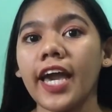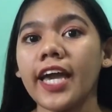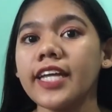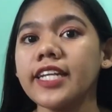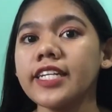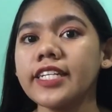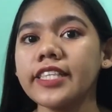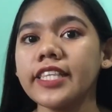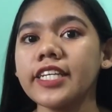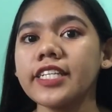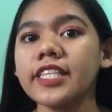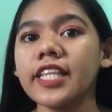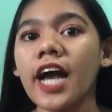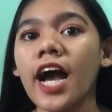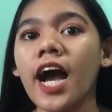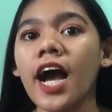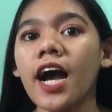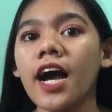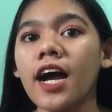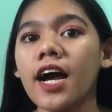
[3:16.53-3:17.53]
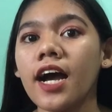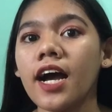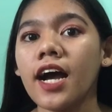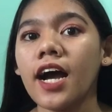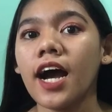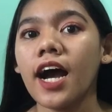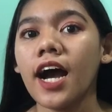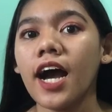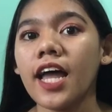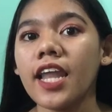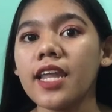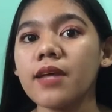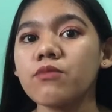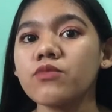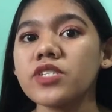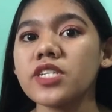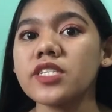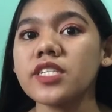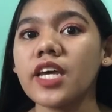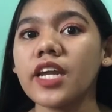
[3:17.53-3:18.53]
Anything na
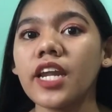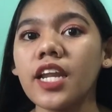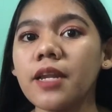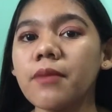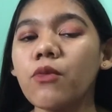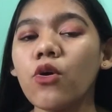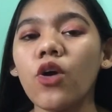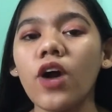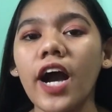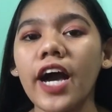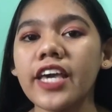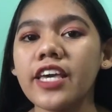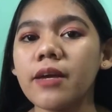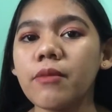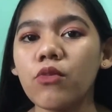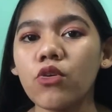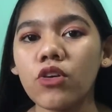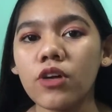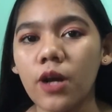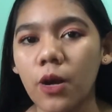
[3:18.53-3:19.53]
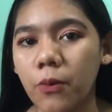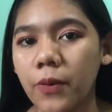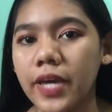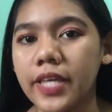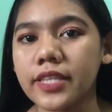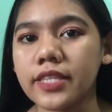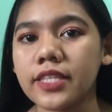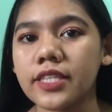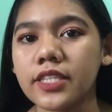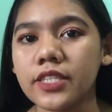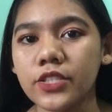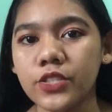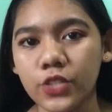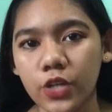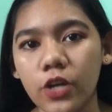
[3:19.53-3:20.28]
alam mo sa sarili mong kaya mong gawin.